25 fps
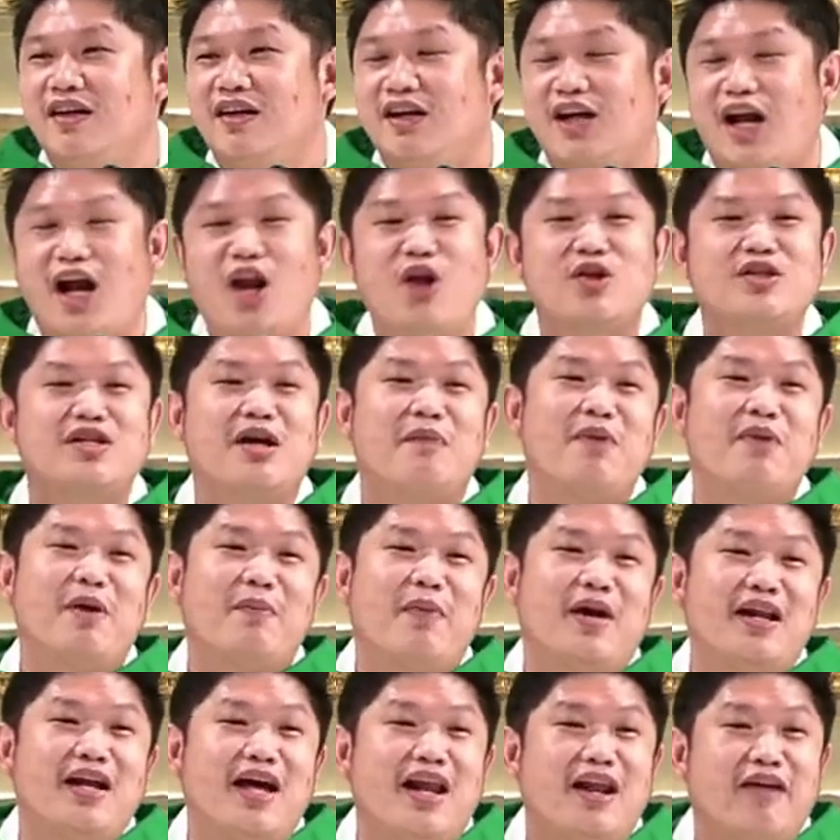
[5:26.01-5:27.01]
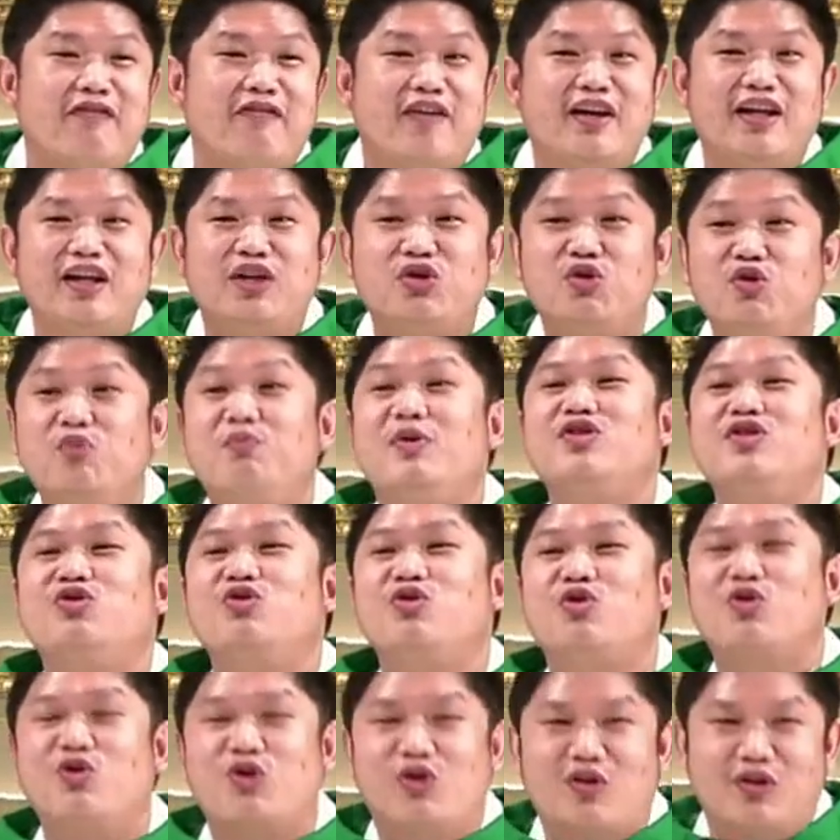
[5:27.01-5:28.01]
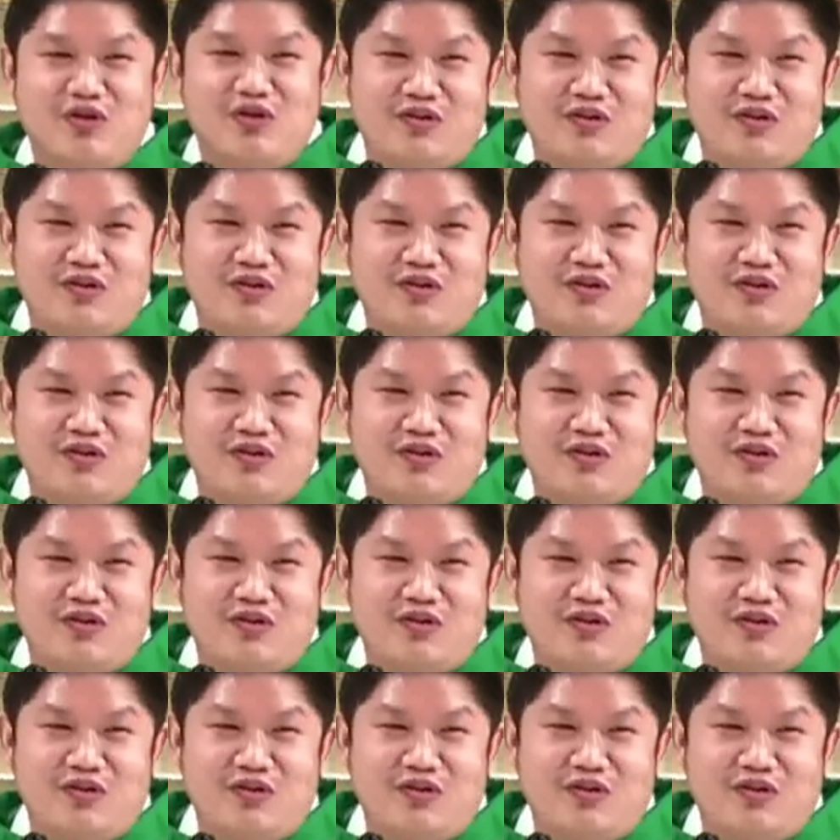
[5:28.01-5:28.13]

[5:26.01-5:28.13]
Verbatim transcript: Kalau sampai pada level itu bersyukur.